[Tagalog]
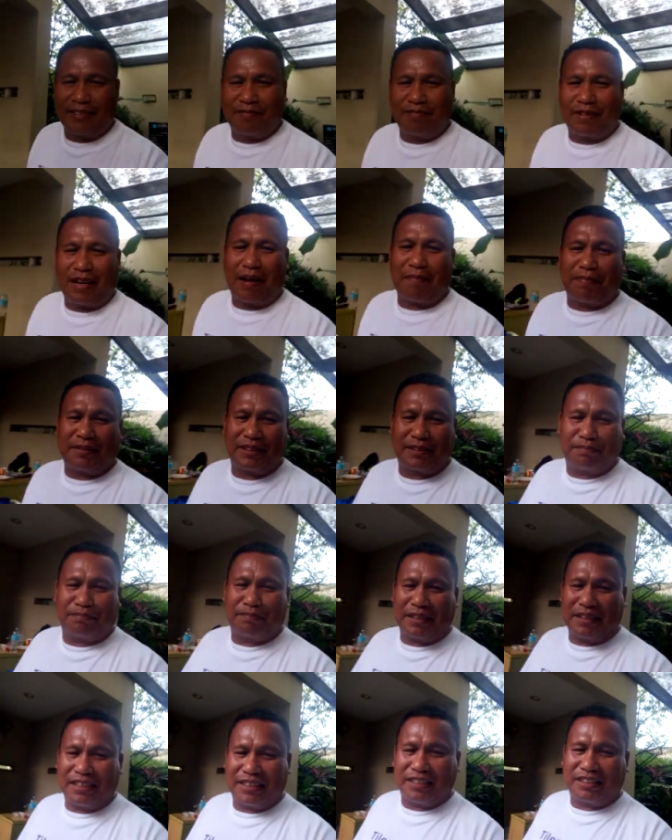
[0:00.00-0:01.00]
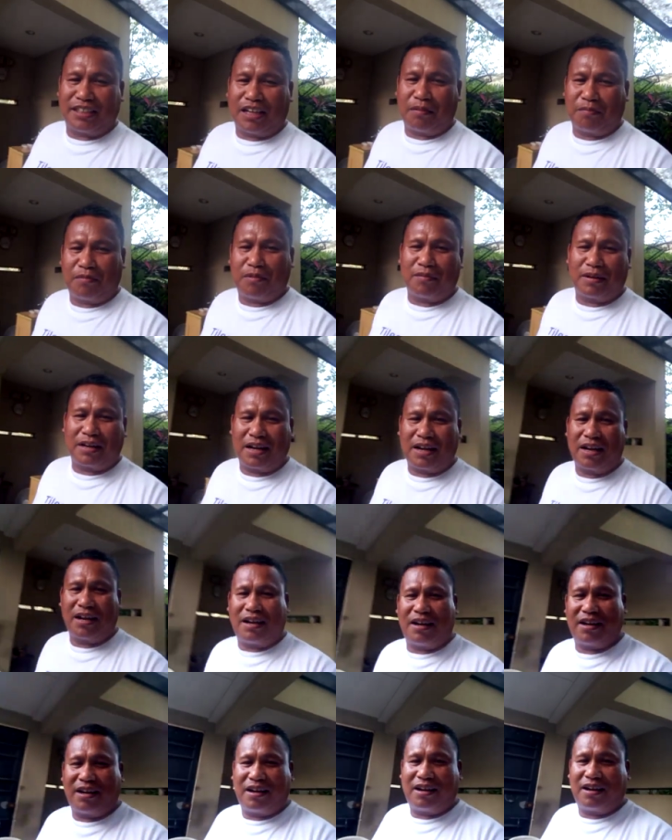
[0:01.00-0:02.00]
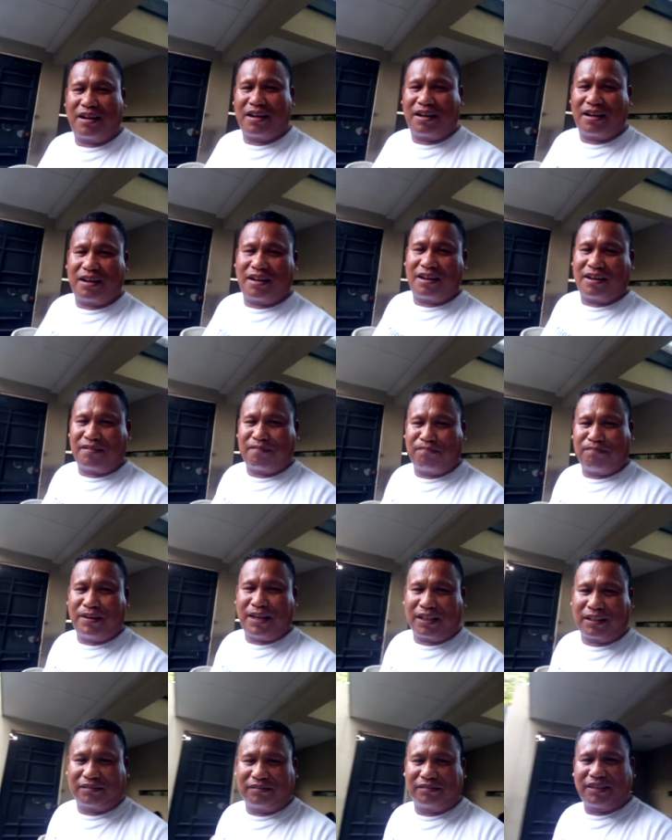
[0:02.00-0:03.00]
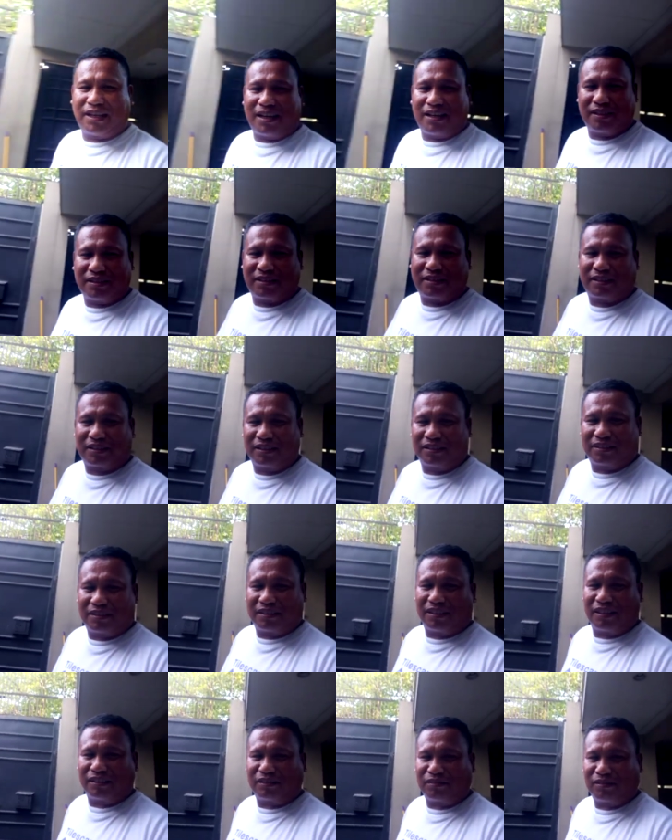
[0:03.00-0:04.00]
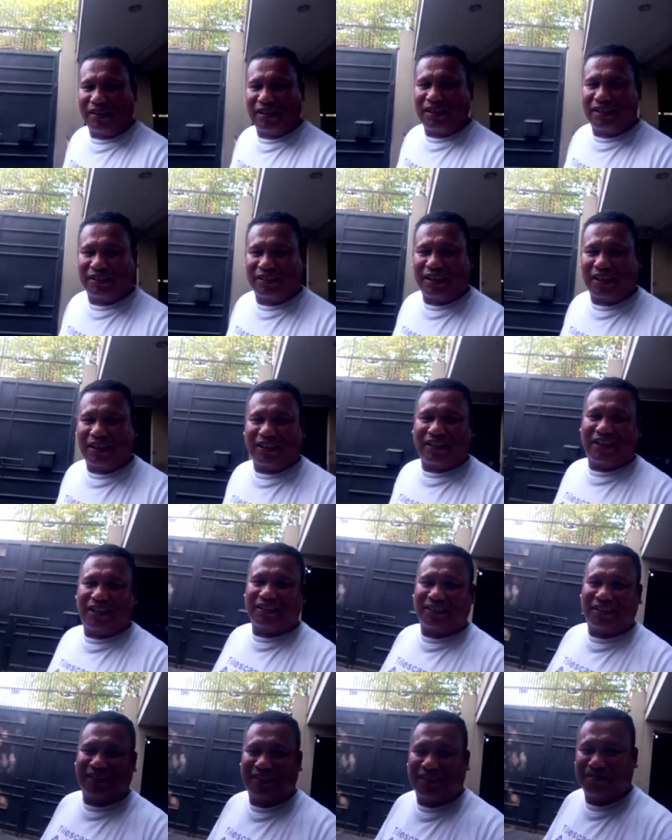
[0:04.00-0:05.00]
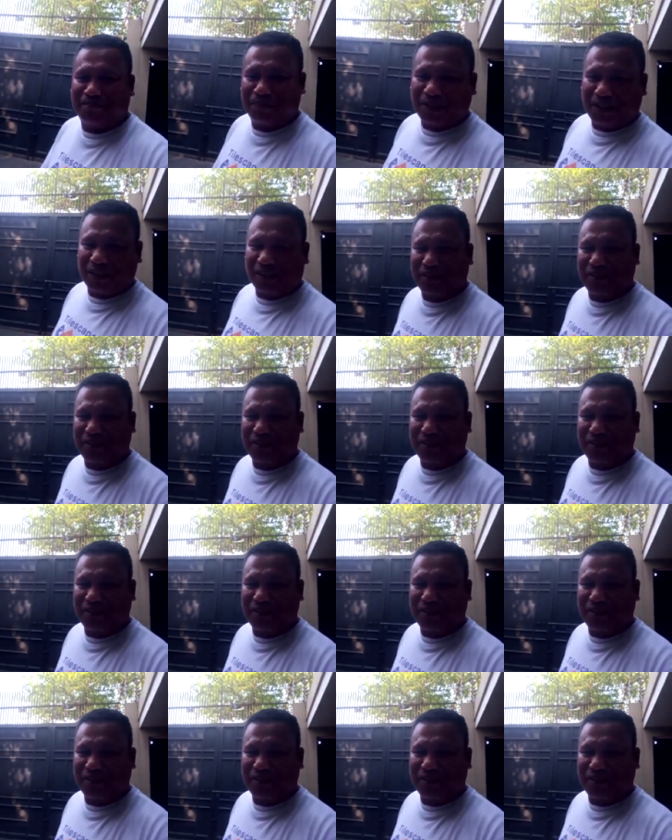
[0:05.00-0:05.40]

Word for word: Mga pas- pasensya may mga vlog ko, guys. Kasi ito lang nakayanan ng vlog